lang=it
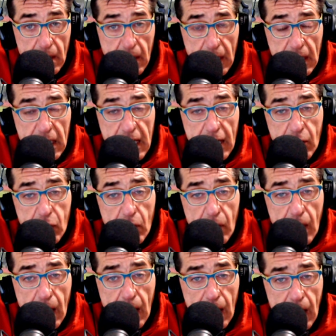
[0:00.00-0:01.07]
Il Lecco
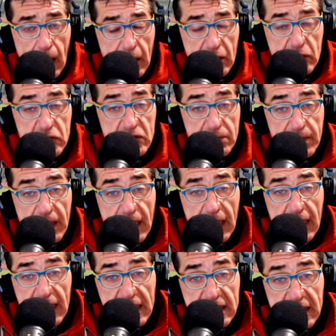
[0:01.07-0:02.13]
ha, ha chiuso per
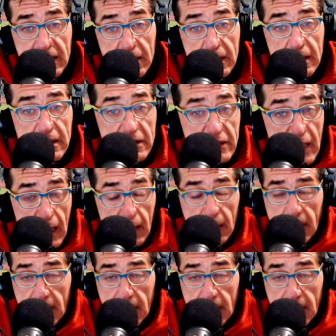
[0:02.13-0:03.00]
inglese, cioè